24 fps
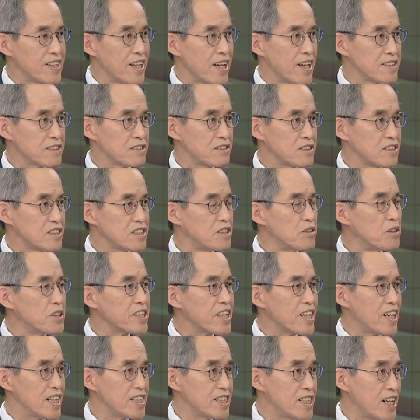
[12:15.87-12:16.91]
대해서
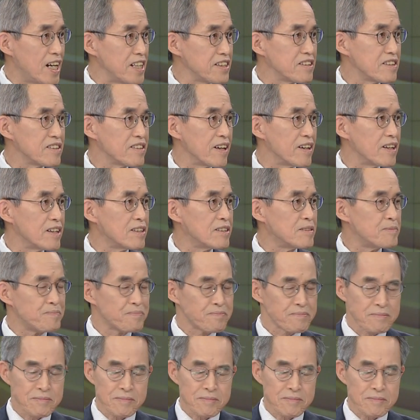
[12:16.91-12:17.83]
지원을 하지는 않는데요. 네.